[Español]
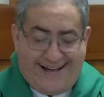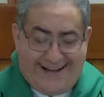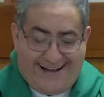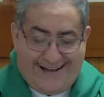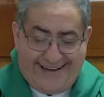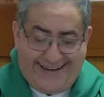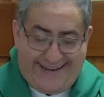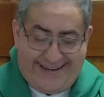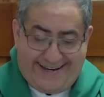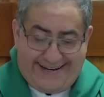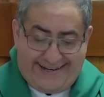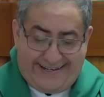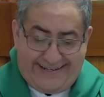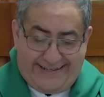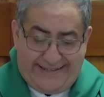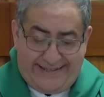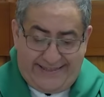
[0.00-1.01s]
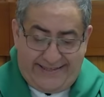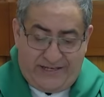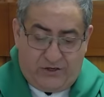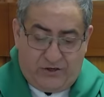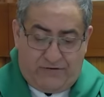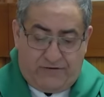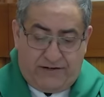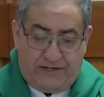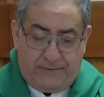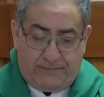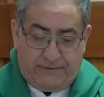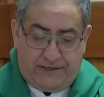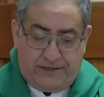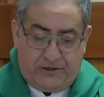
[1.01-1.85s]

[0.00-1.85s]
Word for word: a él y dijo a Felipe,